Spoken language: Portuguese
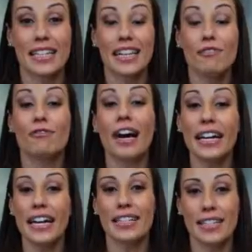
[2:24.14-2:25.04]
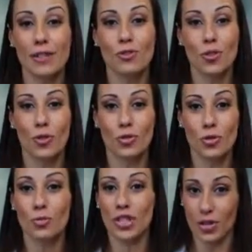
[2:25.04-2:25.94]
tem variação de
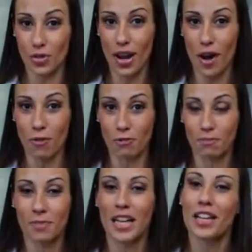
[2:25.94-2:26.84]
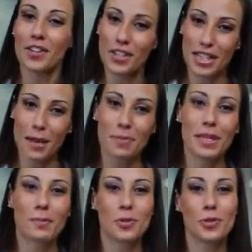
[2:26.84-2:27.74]
consumo sazonal? Nós
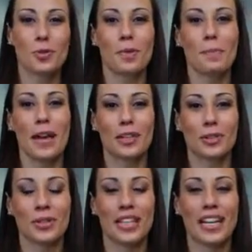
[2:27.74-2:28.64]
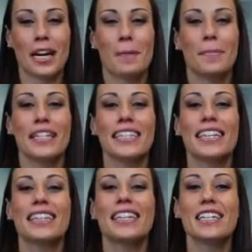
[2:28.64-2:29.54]
adaptamos o suprimento.
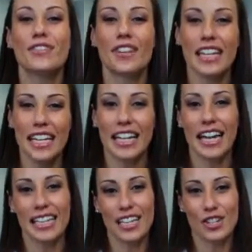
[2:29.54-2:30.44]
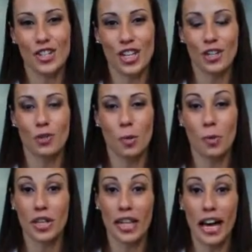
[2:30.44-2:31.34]
Precisa transferir a energia de uma
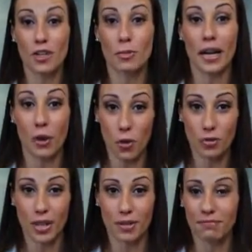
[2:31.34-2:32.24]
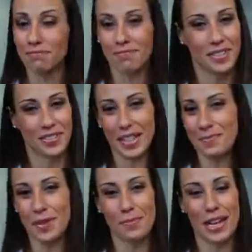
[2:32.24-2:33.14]
unidade para outra? Não tem
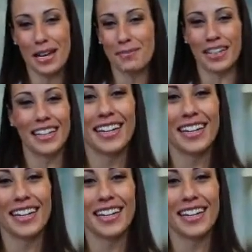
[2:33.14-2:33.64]
problema.